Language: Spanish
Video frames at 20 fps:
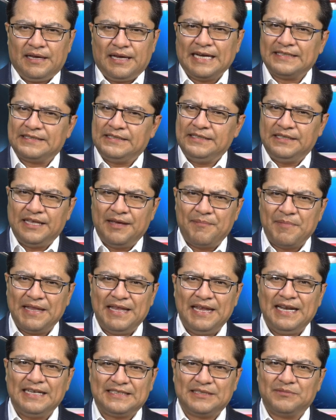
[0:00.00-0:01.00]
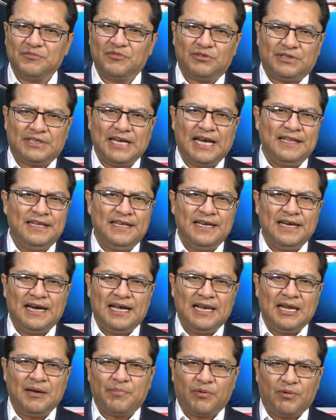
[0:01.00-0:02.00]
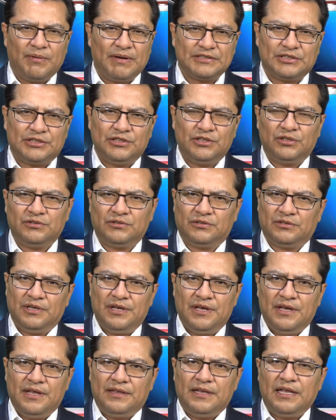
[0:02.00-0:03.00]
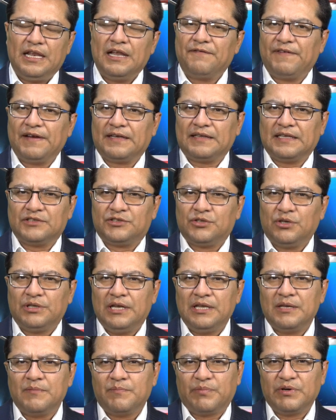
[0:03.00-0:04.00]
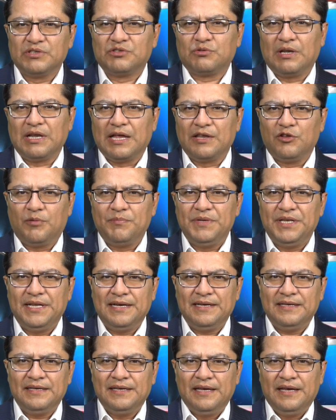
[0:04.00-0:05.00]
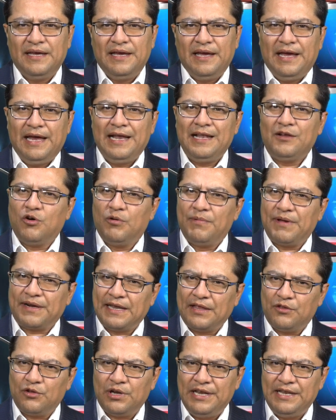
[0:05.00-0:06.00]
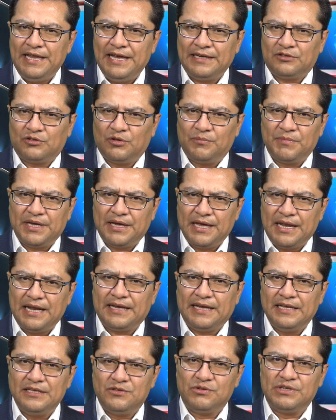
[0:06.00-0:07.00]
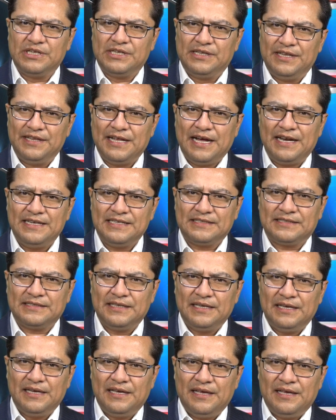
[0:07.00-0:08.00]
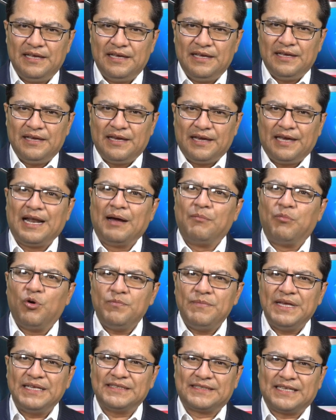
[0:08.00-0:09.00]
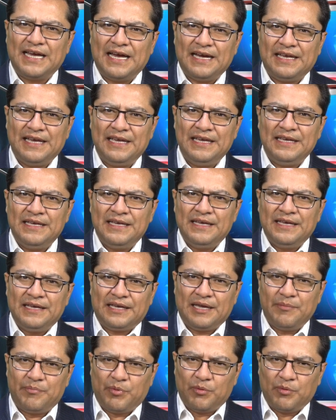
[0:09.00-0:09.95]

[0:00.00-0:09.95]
casi de manera simultánea a la aprobación de la afectación al impuesto a la nómina, el gobernador electo Miguel Ángel Yunes Linares grabó un mensaje que